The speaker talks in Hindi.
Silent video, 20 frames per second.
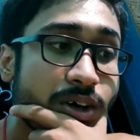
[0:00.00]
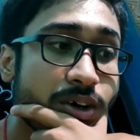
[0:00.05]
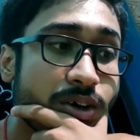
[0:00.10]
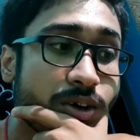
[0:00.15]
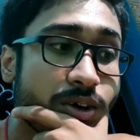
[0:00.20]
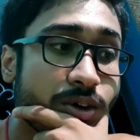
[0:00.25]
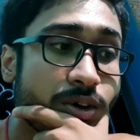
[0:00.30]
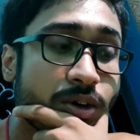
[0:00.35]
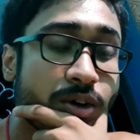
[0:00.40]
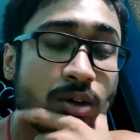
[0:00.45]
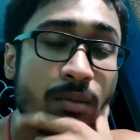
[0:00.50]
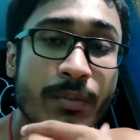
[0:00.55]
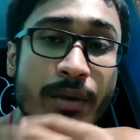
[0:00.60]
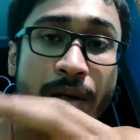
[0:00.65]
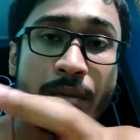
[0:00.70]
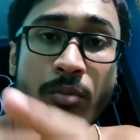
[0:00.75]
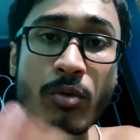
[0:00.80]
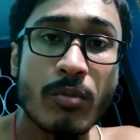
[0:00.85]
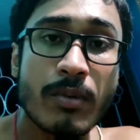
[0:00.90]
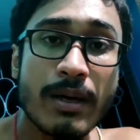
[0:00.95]
और
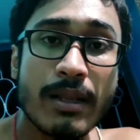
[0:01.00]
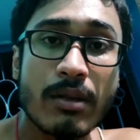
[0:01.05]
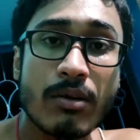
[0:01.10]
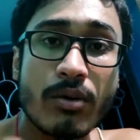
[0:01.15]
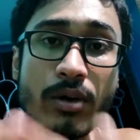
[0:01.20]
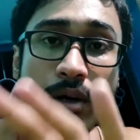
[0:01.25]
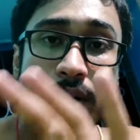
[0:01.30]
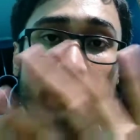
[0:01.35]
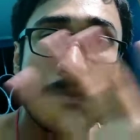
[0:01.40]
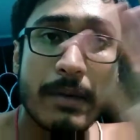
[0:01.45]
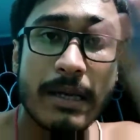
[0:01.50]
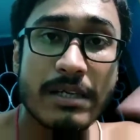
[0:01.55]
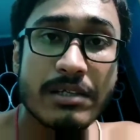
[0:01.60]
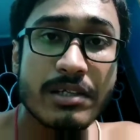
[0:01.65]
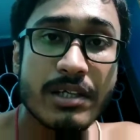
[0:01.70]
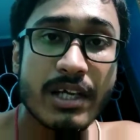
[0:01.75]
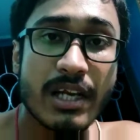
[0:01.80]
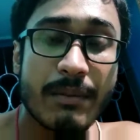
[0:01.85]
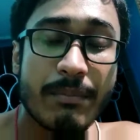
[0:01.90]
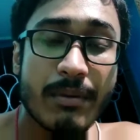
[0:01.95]
मैंने मोबाइल को एक
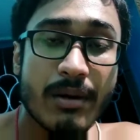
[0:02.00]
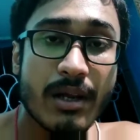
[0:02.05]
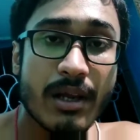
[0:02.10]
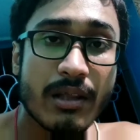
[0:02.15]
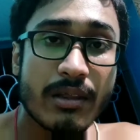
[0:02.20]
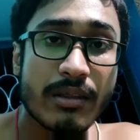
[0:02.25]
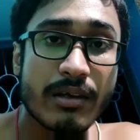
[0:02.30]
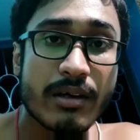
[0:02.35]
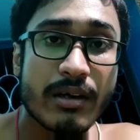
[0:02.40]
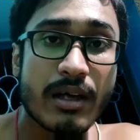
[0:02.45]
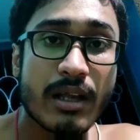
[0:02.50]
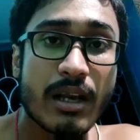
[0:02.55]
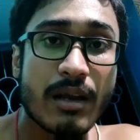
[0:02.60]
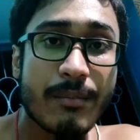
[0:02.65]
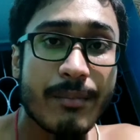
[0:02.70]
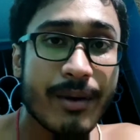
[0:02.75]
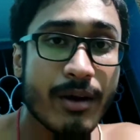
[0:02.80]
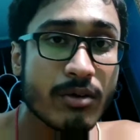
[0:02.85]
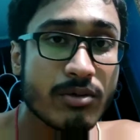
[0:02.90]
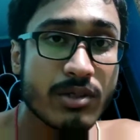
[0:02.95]
प्लास्टिक रैपर के अंदर डाला
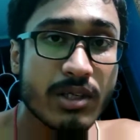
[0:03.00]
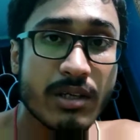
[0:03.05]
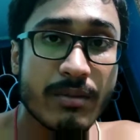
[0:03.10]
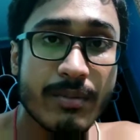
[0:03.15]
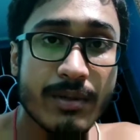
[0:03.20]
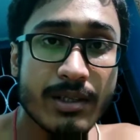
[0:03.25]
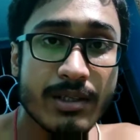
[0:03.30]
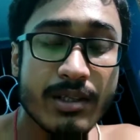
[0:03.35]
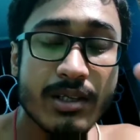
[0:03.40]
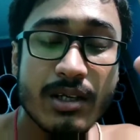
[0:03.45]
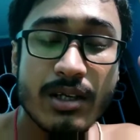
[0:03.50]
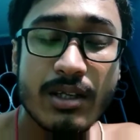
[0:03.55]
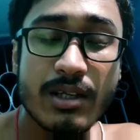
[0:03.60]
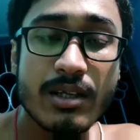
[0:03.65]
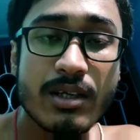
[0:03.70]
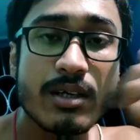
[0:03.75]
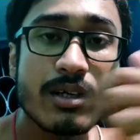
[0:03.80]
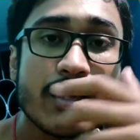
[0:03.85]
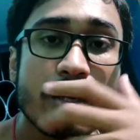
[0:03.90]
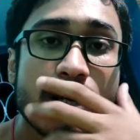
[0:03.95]
मैं और सनी बजे थे नदी
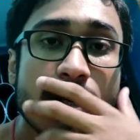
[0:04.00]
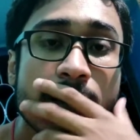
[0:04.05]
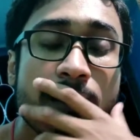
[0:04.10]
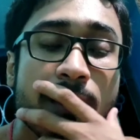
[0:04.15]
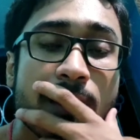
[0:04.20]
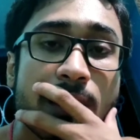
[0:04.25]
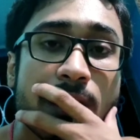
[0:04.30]
के किनारे